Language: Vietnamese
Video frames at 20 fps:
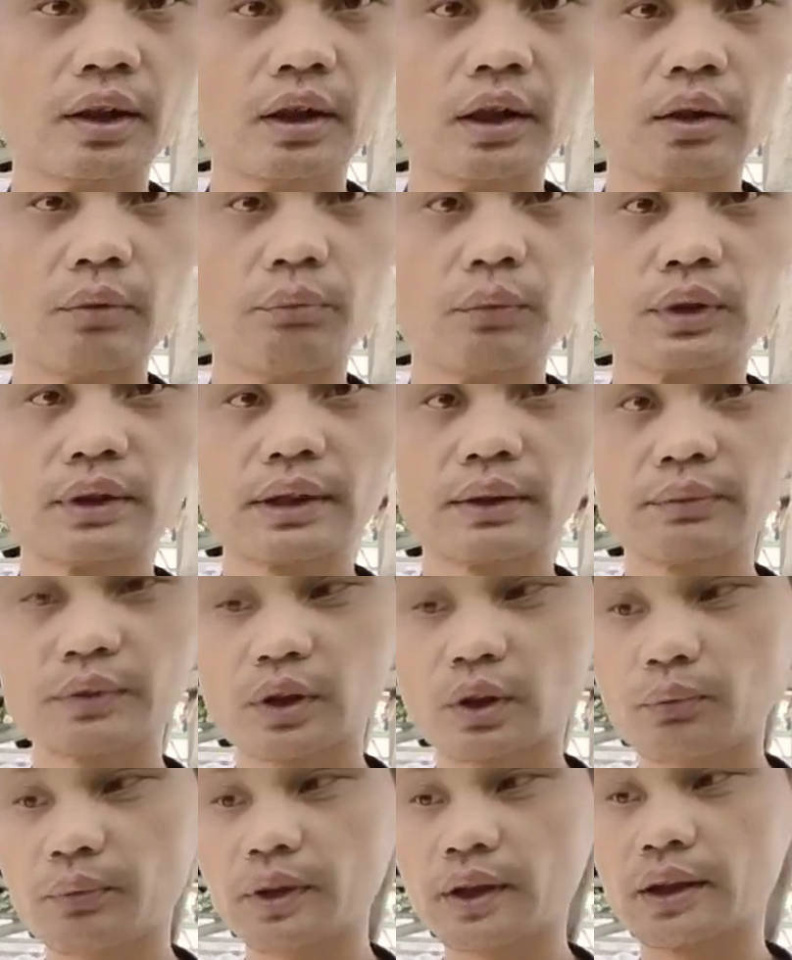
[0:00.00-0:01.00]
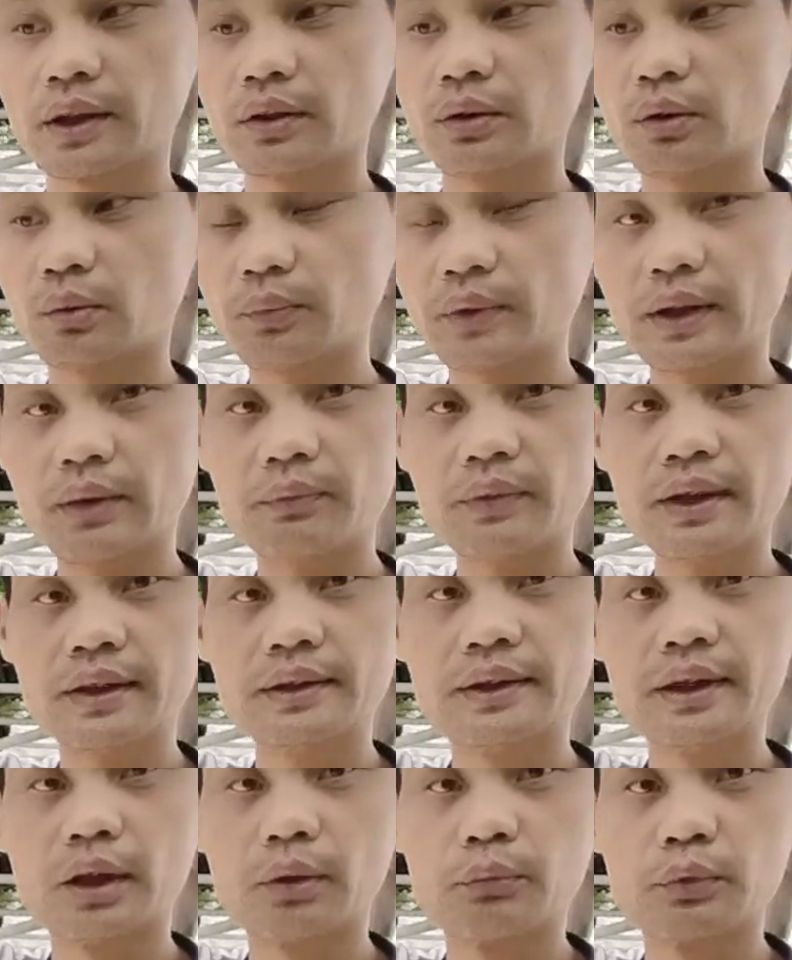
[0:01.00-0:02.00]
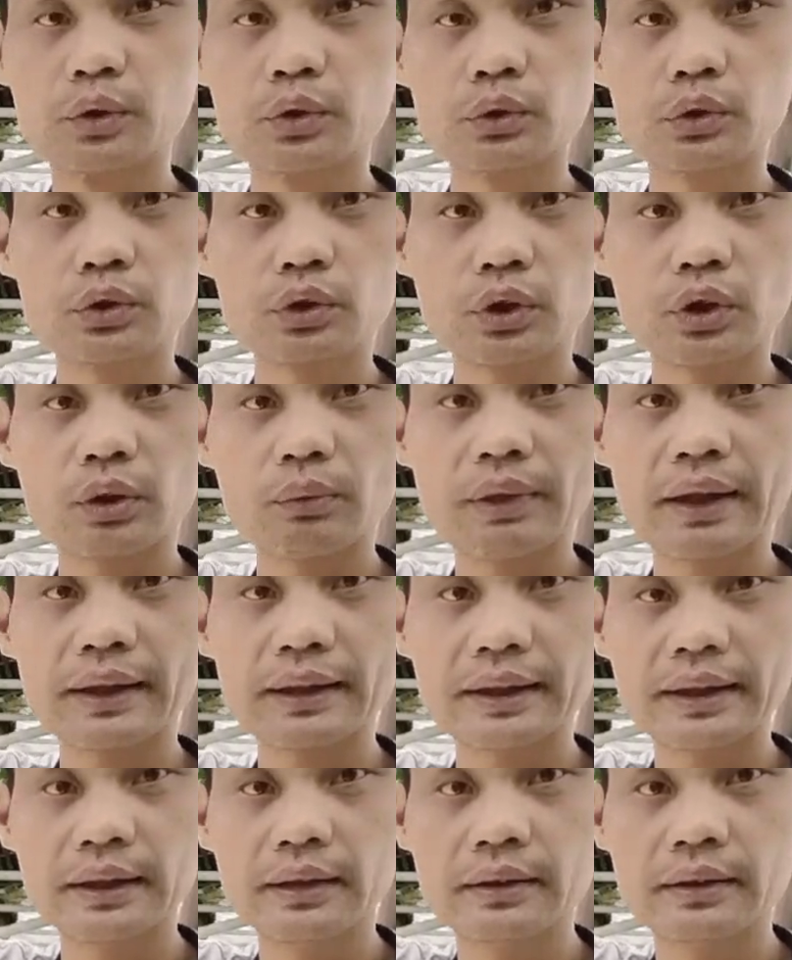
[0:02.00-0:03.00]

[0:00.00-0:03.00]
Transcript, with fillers: 160 000 hôm nay em lên nhiều một chút cho các bác nhé